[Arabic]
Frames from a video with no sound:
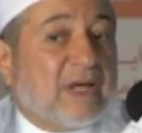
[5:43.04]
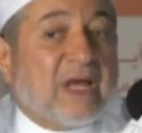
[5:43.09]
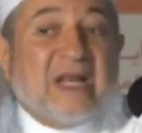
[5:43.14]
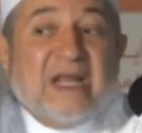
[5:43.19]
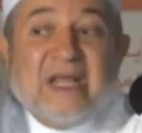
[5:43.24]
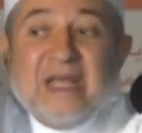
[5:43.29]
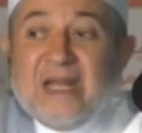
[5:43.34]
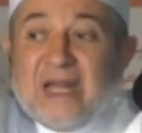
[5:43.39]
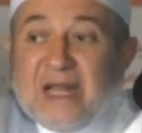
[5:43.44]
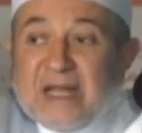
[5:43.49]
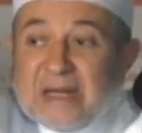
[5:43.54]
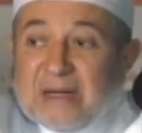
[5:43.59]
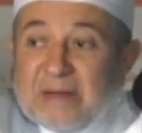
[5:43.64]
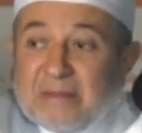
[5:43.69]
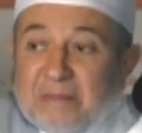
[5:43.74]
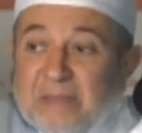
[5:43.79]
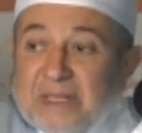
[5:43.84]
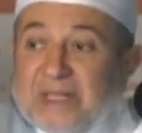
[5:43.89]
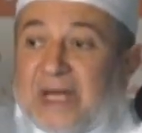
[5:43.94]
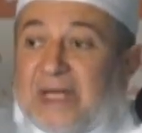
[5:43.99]
قليلا
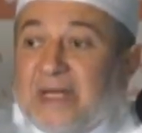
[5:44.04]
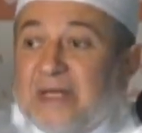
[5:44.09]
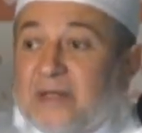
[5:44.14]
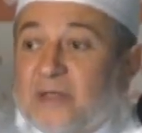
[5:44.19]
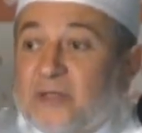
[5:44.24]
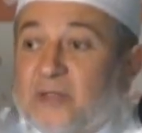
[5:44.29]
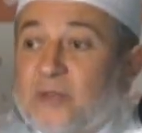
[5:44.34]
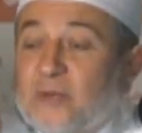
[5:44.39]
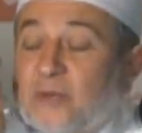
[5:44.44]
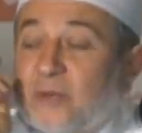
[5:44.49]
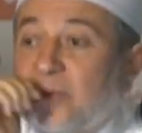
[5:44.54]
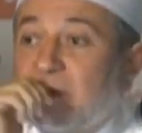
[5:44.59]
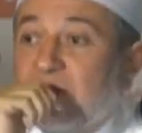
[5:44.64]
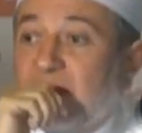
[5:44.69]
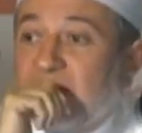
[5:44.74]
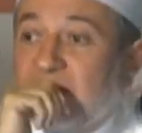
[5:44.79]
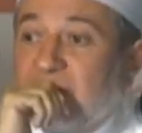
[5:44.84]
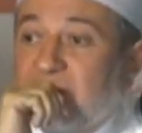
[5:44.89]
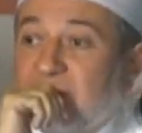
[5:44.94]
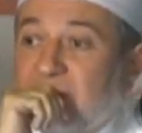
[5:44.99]
بيتغير الصوت
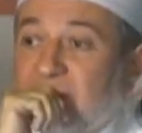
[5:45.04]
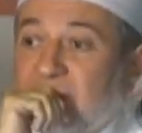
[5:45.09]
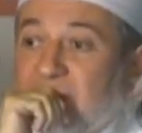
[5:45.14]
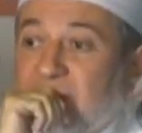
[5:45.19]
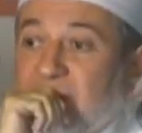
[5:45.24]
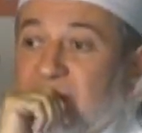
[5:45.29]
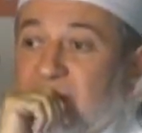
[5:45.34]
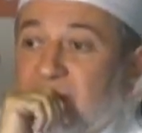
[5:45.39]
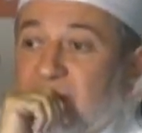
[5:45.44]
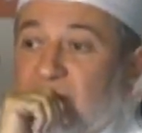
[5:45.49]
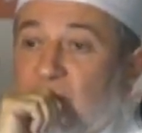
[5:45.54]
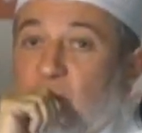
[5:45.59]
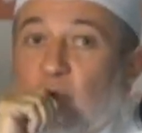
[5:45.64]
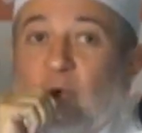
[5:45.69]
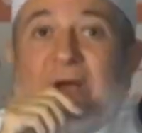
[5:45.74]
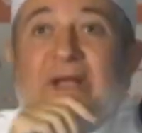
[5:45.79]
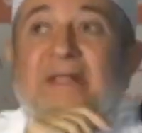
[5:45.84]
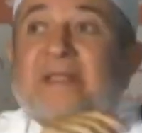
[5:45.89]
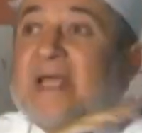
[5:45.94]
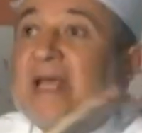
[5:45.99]

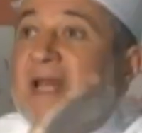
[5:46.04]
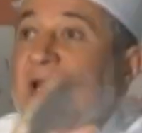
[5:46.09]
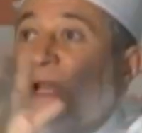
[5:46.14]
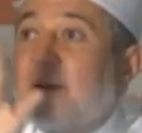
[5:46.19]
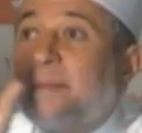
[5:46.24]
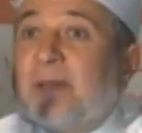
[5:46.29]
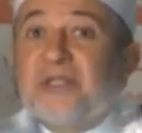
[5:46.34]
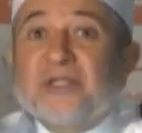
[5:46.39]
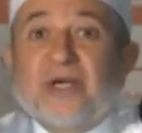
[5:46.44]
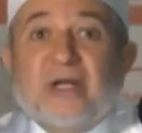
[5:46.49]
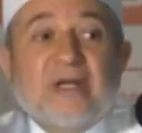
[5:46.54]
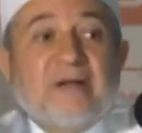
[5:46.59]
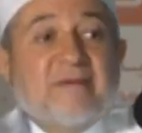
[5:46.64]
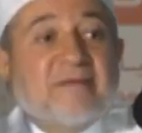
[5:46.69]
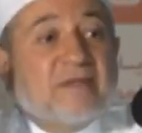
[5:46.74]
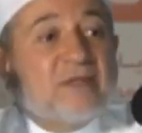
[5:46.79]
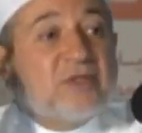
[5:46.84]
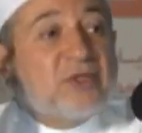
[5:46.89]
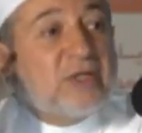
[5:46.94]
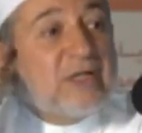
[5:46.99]
وعند كل البشر
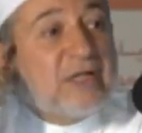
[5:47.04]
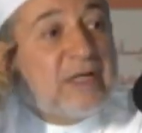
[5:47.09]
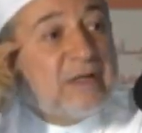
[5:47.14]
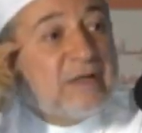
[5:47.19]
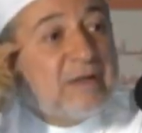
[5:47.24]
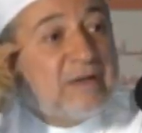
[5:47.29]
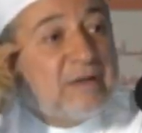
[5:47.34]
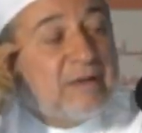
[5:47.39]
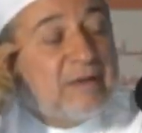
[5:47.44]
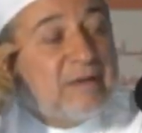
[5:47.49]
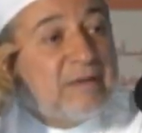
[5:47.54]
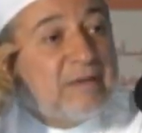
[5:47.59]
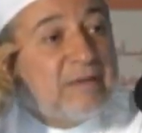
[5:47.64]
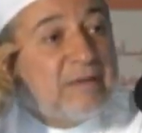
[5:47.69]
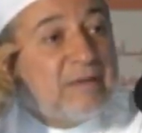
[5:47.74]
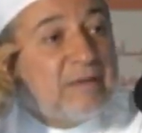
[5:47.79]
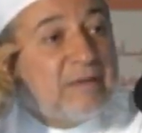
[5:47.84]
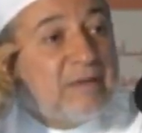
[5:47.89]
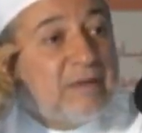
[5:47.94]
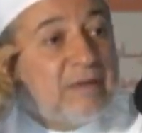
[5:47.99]
نفس الشيء
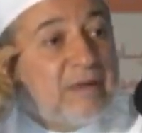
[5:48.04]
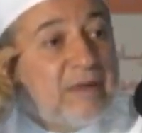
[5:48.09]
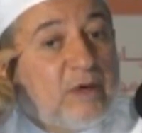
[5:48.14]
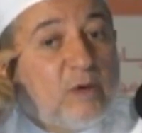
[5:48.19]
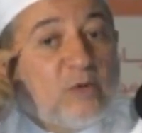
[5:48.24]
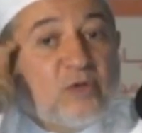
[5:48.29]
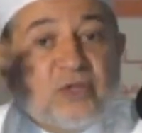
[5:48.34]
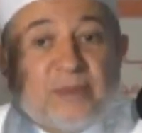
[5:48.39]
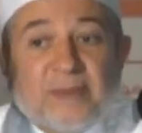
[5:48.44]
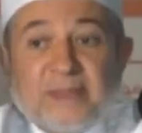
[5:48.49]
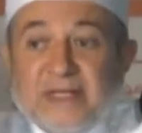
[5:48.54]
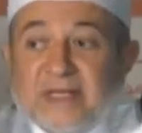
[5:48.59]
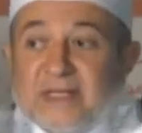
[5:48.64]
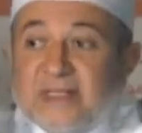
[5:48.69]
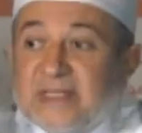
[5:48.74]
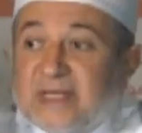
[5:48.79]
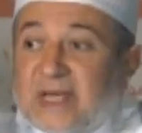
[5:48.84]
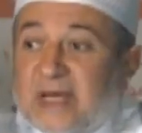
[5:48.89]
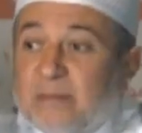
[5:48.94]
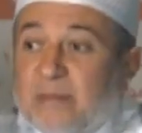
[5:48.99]
لو جبت
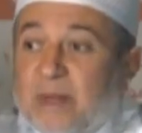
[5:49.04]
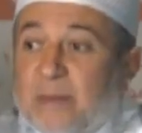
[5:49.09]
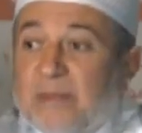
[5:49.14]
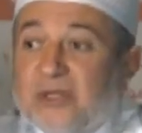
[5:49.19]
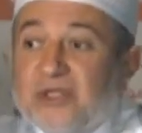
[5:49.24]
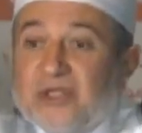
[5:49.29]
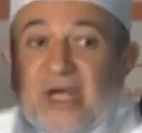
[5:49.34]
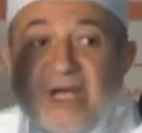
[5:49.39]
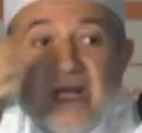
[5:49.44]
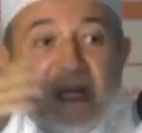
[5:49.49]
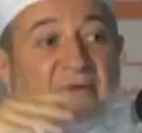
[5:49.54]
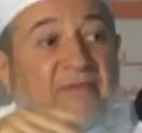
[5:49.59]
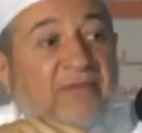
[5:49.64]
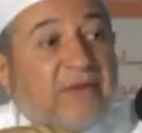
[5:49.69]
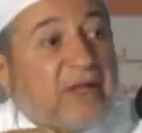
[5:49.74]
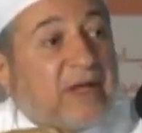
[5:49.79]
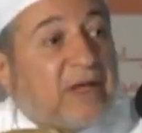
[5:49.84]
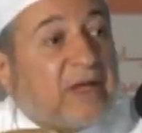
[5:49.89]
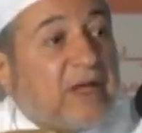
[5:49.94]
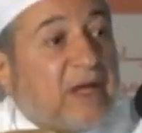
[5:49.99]
انسان من مجاهل
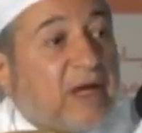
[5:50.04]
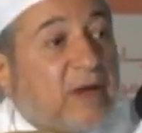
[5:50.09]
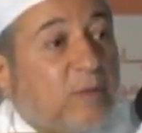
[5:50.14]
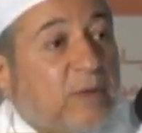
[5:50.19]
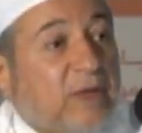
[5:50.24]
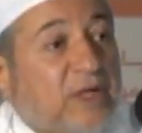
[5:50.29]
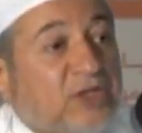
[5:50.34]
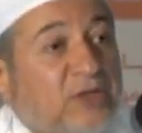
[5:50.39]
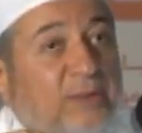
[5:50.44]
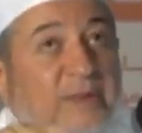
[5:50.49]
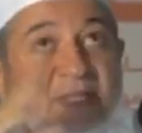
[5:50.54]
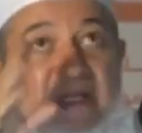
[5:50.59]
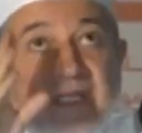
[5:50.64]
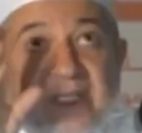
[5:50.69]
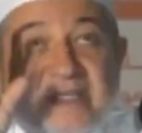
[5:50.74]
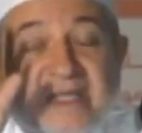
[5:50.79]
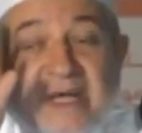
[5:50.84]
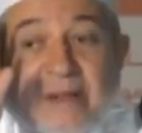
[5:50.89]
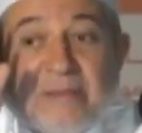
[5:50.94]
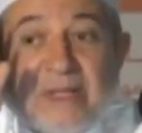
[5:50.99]
افريقيا ولا جبت
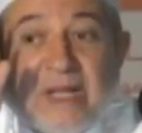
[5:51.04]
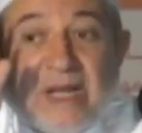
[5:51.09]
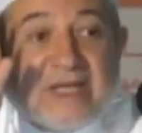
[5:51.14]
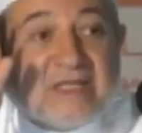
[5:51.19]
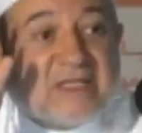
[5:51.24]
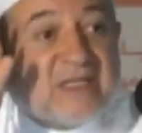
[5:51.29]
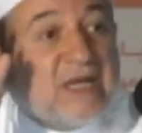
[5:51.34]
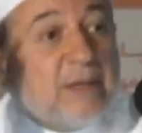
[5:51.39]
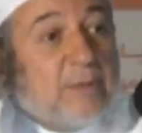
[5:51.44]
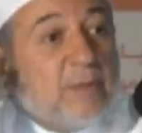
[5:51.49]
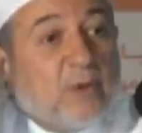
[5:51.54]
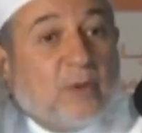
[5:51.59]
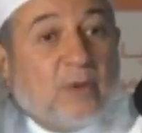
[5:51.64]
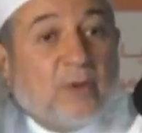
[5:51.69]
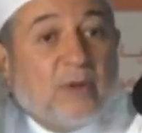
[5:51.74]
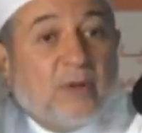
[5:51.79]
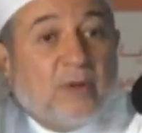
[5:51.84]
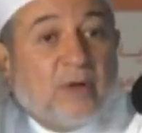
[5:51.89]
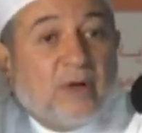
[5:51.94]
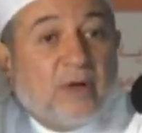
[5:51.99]
انسان من الاسكيمو
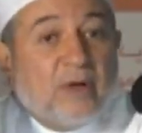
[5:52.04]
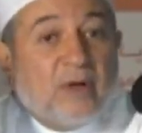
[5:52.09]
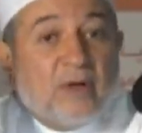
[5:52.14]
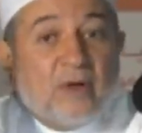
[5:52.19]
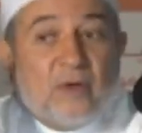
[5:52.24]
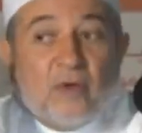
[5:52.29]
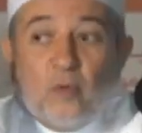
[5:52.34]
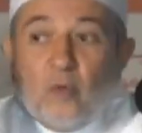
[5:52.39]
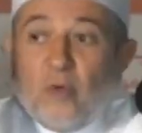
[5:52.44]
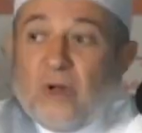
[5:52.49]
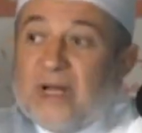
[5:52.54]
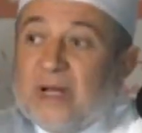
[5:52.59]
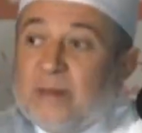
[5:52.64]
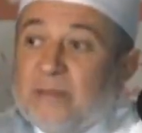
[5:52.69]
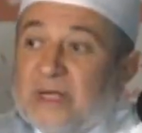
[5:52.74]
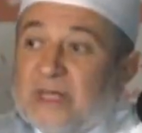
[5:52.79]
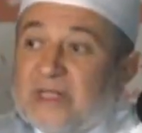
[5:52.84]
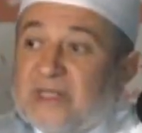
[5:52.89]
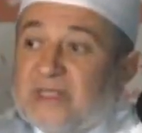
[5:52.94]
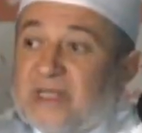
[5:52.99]
ولا
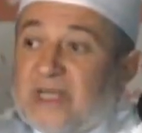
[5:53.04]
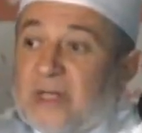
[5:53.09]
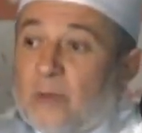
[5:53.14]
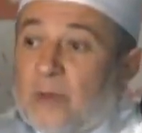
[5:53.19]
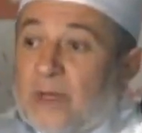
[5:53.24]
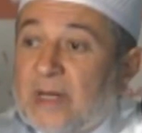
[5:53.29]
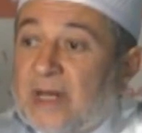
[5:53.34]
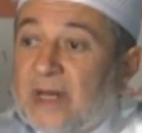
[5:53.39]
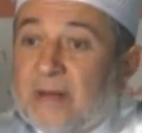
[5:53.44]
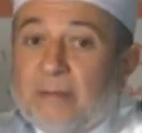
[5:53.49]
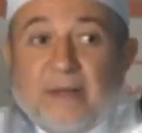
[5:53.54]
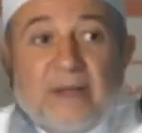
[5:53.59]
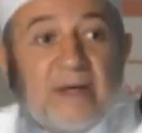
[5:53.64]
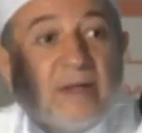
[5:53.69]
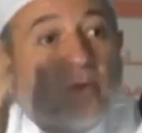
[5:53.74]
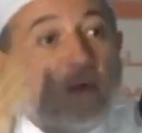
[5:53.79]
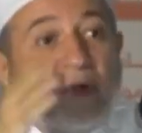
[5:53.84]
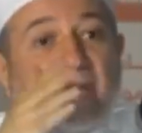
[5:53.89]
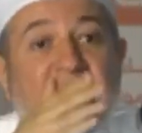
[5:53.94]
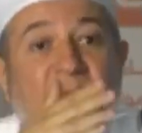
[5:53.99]
من الصين
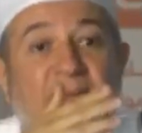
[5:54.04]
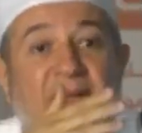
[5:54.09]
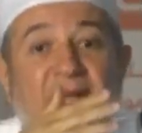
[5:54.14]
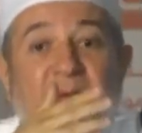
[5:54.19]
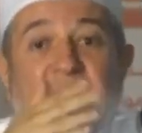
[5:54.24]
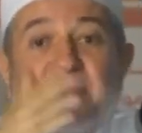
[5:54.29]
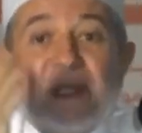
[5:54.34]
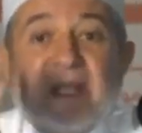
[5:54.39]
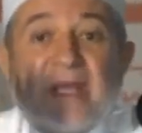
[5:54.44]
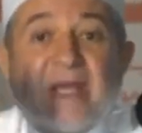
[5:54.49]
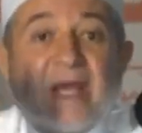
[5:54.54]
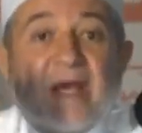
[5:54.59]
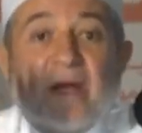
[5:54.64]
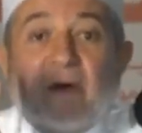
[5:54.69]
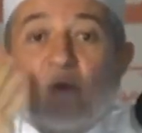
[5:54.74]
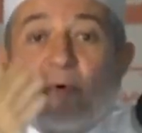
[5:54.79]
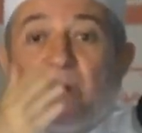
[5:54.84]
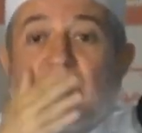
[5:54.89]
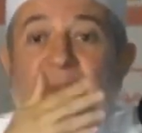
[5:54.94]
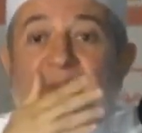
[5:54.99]
واليابان ولا من امريكا
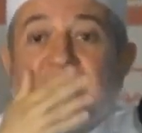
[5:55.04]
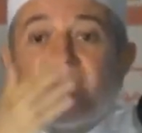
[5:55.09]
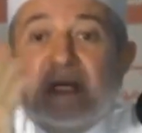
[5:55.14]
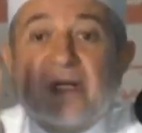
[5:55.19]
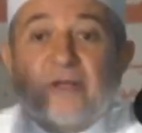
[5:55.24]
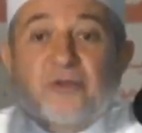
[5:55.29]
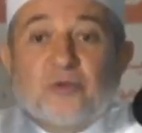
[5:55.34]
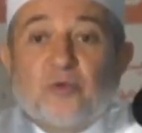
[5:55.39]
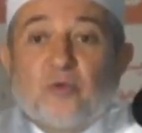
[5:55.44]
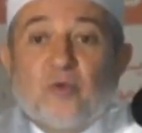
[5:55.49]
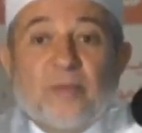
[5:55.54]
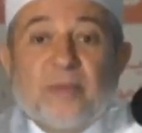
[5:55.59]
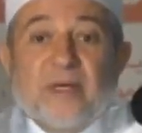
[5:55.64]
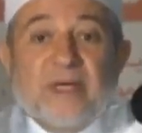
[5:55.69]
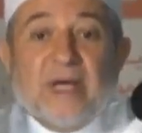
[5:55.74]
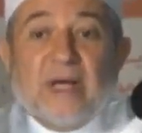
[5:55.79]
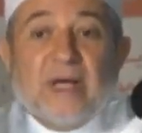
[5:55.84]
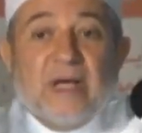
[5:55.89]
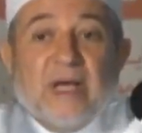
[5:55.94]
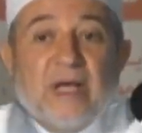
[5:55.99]
وامريكا
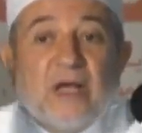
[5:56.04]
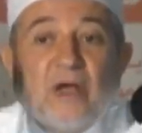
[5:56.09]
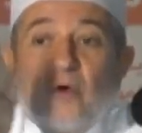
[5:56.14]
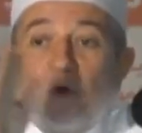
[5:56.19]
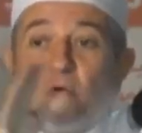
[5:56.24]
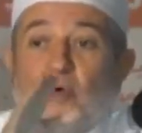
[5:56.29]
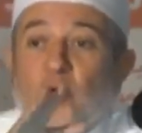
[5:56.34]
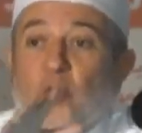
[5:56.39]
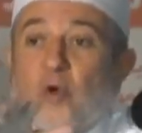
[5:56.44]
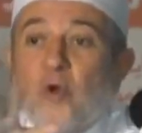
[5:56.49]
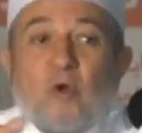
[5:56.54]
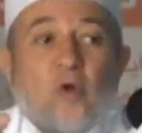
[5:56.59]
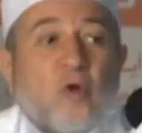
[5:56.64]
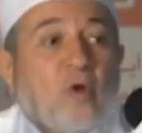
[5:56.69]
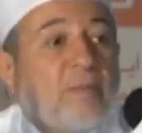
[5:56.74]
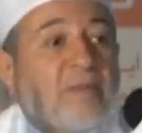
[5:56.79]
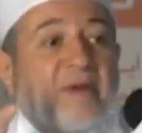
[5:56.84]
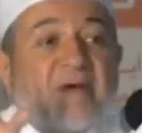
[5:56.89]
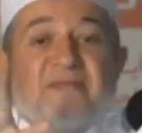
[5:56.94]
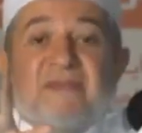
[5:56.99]
الجنوبيه
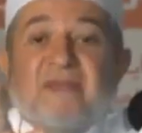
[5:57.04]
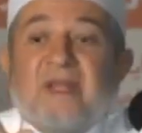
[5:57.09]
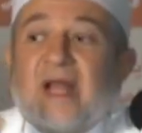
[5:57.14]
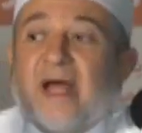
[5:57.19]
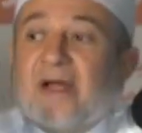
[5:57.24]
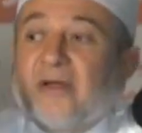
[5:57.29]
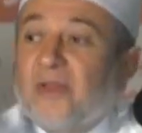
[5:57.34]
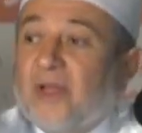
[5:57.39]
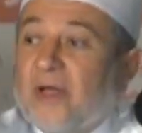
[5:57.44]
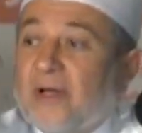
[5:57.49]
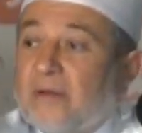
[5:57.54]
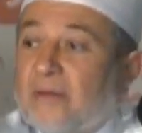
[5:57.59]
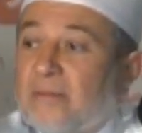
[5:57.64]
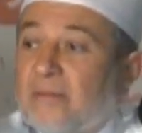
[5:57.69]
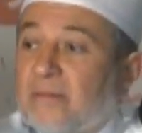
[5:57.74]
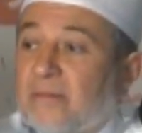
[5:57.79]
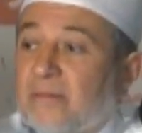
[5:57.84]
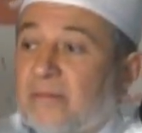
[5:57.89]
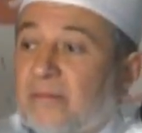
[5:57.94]
كلهم نفس الاعضاء